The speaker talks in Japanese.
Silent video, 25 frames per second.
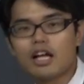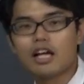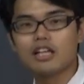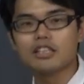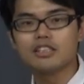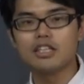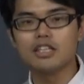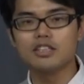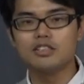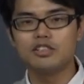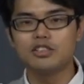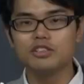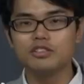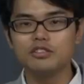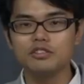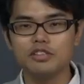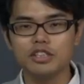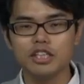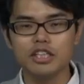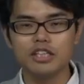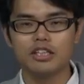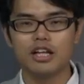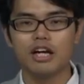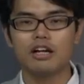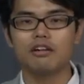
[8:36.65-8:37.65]
足して12
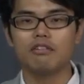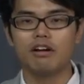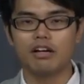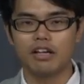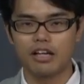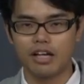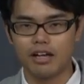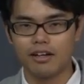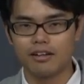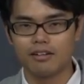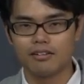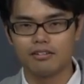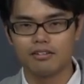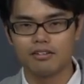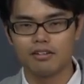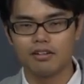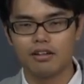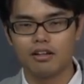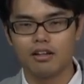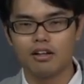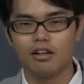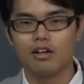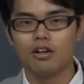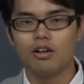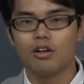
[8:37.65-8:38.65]
になるわけ。
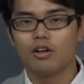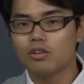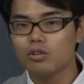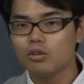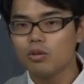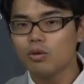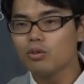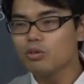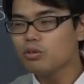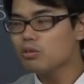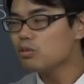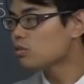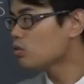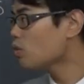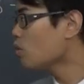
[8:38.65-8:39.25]
という